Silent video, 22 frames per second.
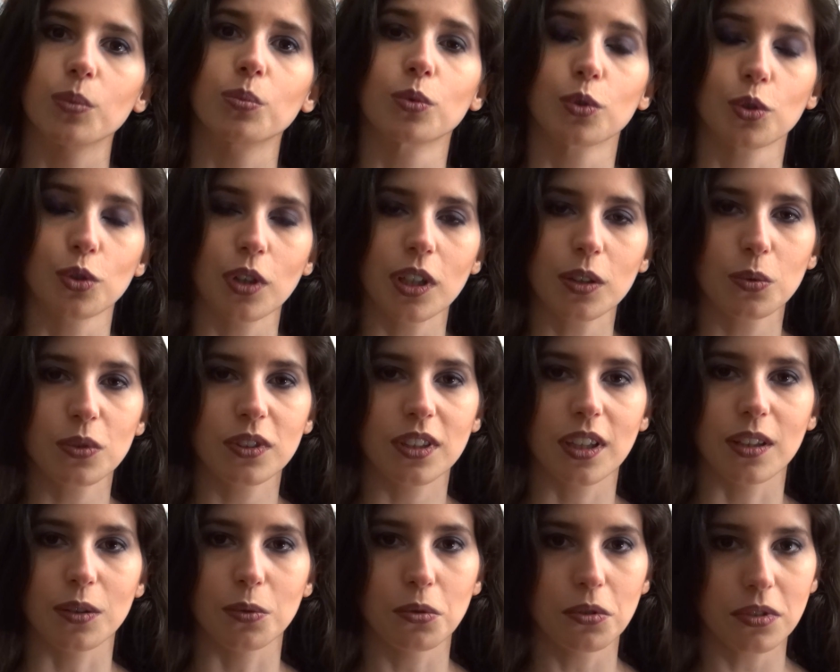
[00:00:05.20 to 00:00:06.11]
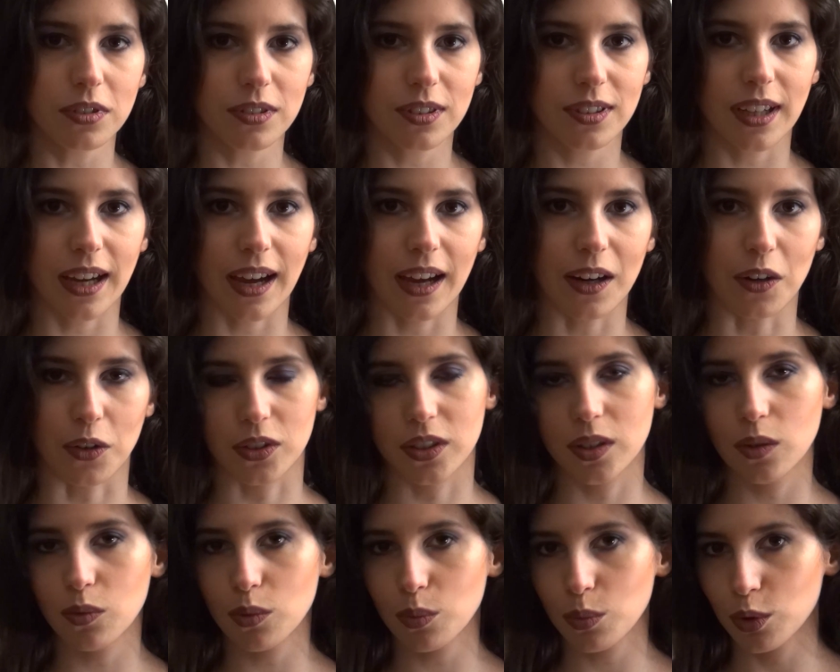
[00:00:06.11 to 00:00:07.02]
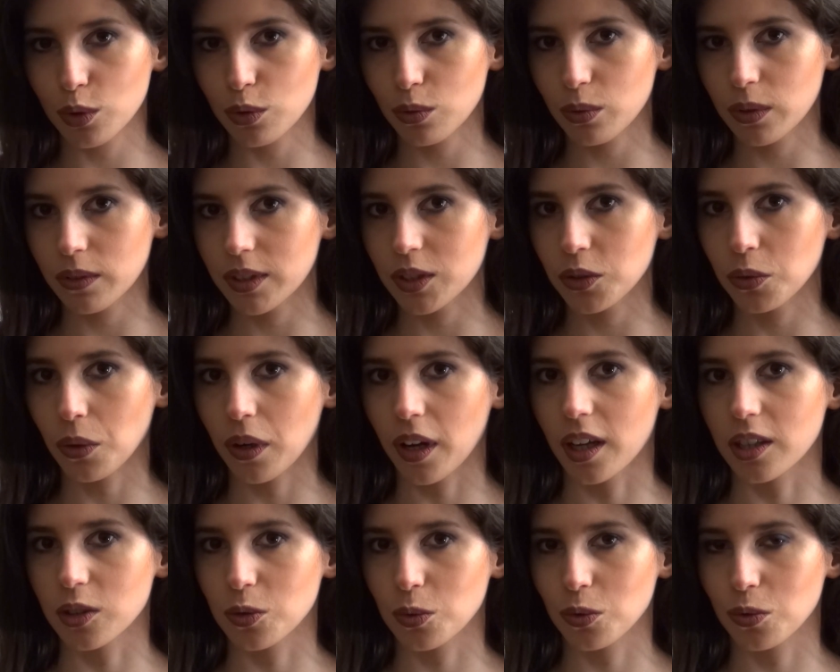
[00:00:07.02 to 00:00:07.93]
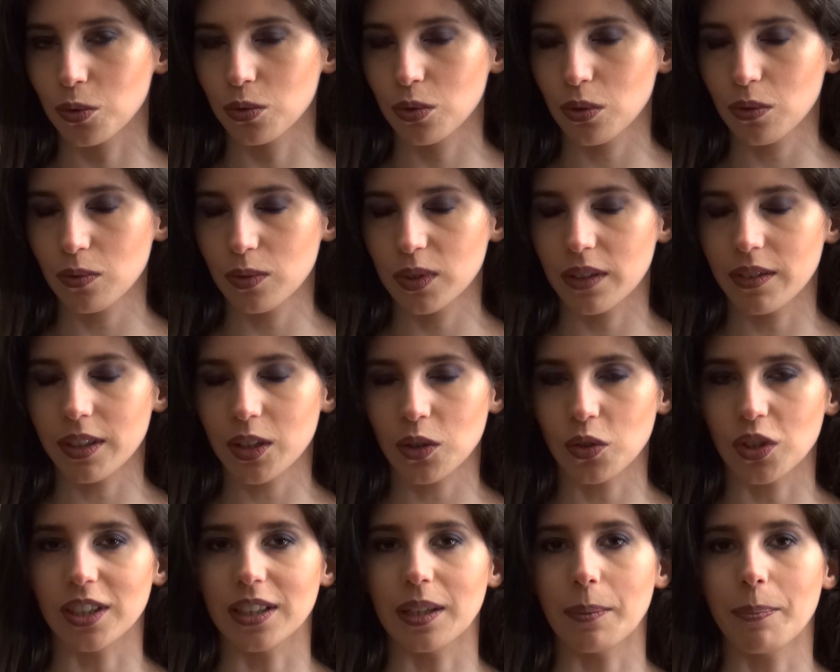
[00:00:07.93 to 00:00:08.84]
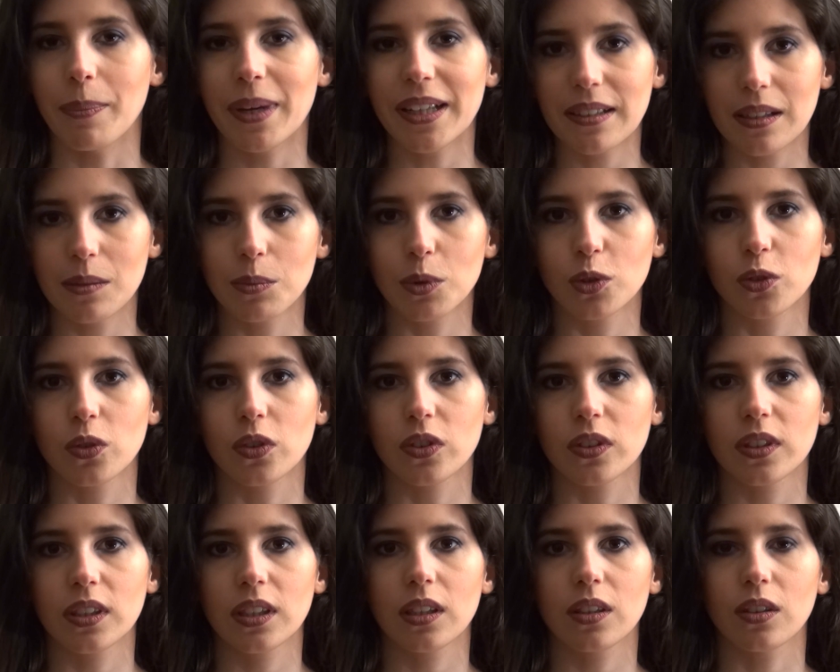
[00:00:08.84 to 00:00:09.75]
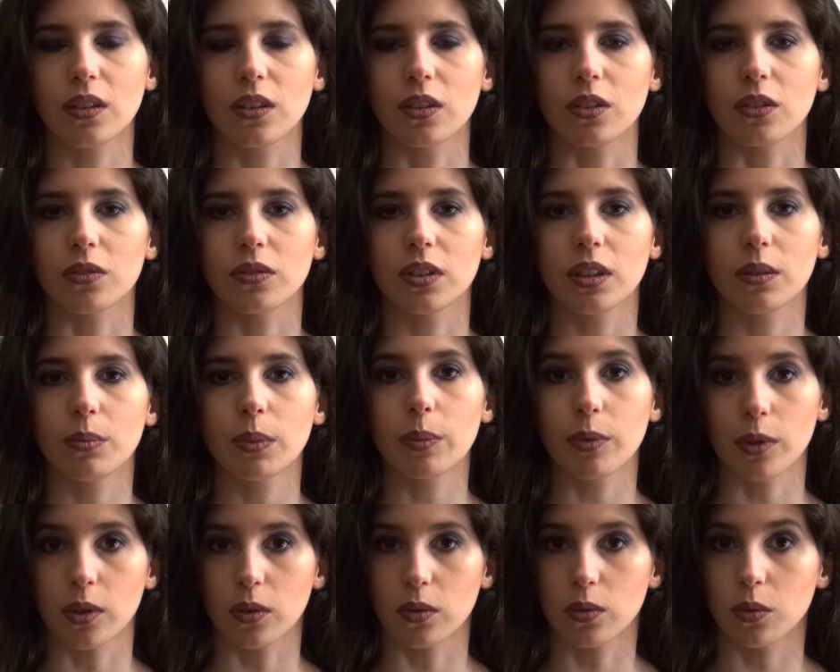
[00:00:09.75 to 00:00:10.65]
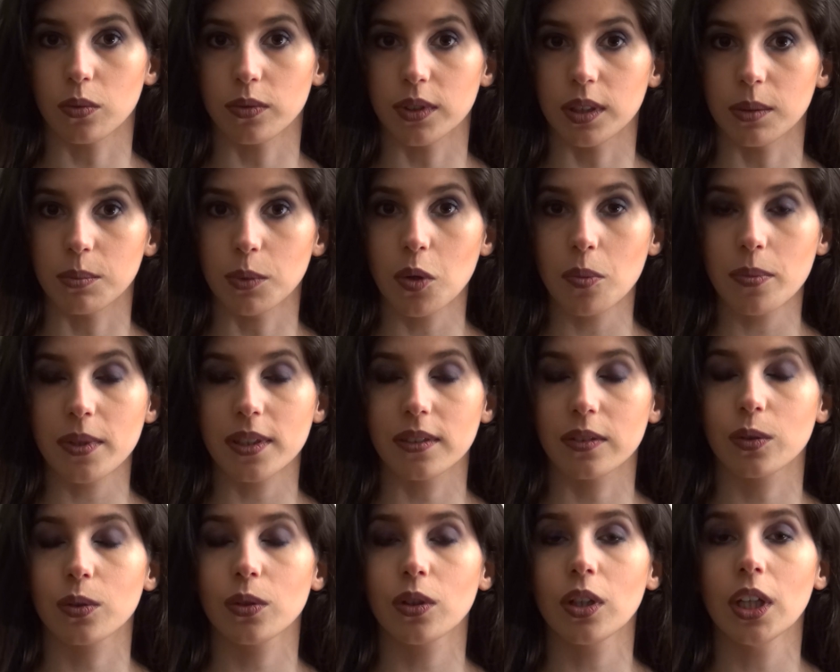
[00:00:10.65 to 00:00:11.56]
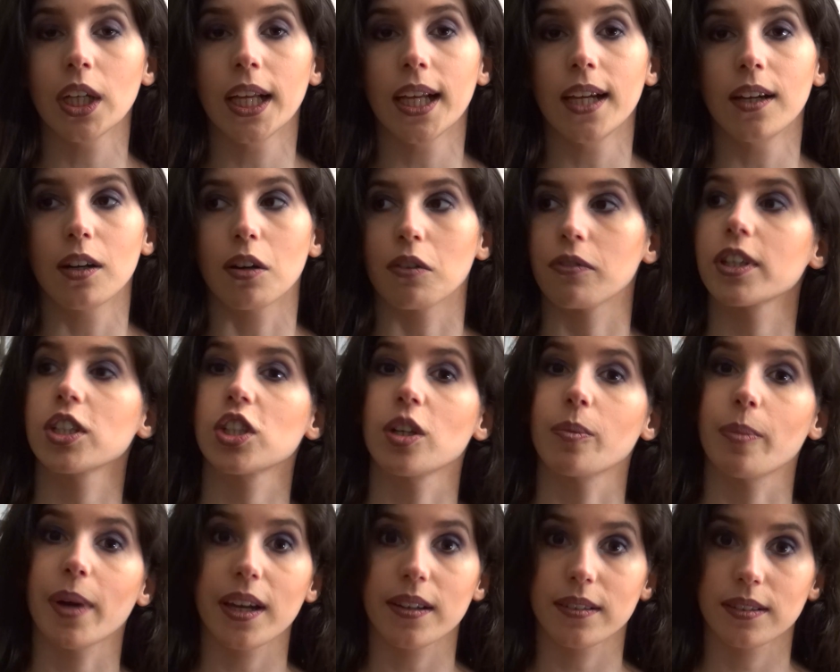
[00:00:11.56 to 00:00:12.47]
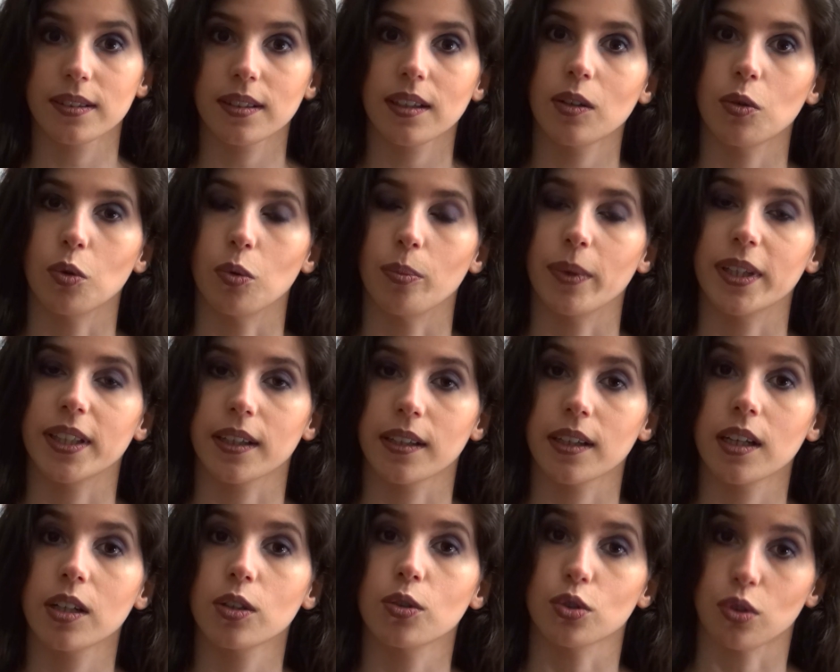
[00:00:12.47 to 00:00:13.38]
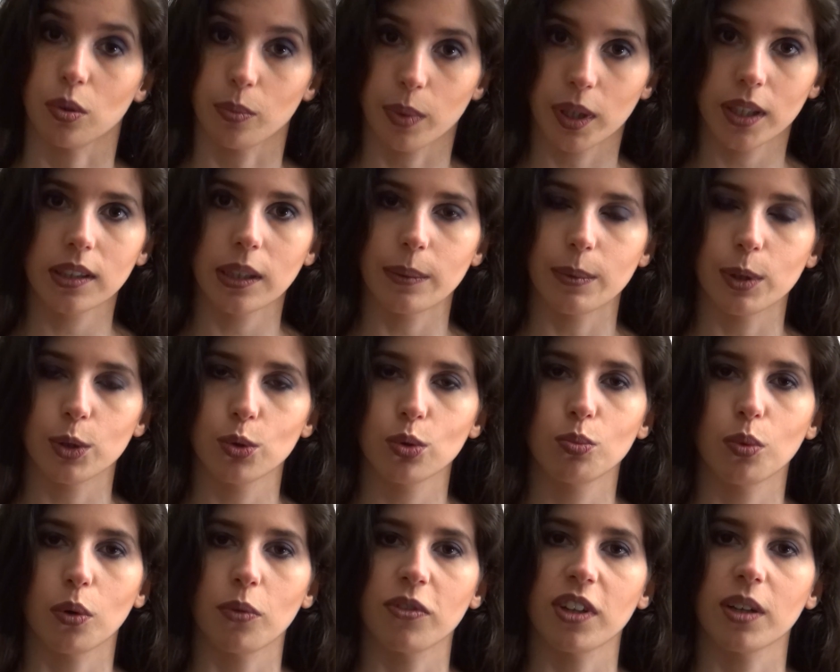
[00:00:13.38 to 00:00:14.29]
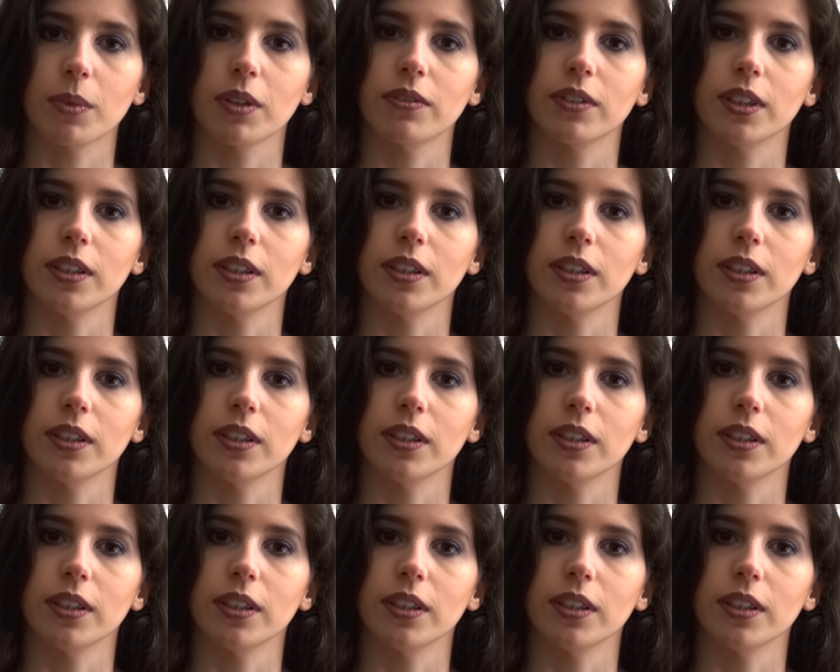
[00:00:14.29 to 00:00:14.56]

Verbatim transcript: Bonjour à toutes et à tous. Alors si vous me suivez sur les réseaux sociaux, vous savez que j'étais pas tellement censée euh, filmer pendant le confinement parce que en fait j'ai pas accès au matériel que j'emprunte d'habitude pour faire mes